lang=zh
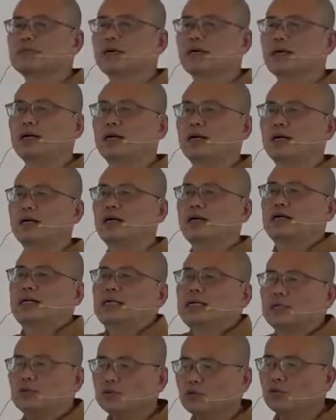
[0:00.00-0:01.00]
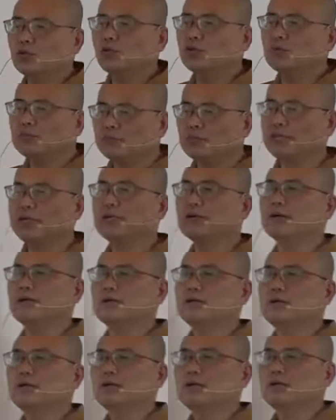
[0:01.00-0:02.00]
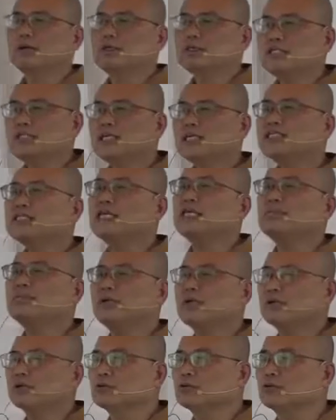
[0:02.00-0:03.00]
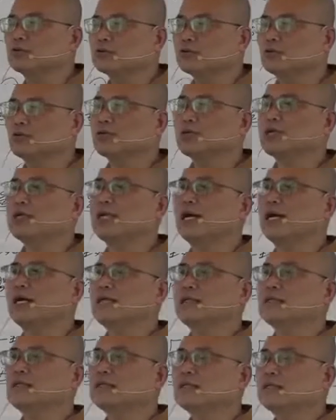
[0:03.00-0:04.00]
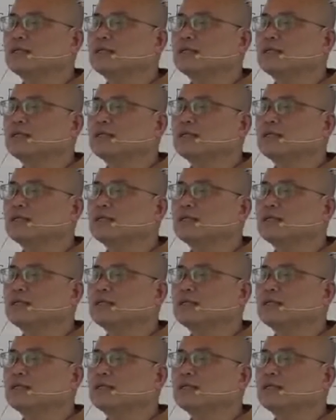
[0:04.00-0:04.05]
啊，那如果没有现在没有苦，未来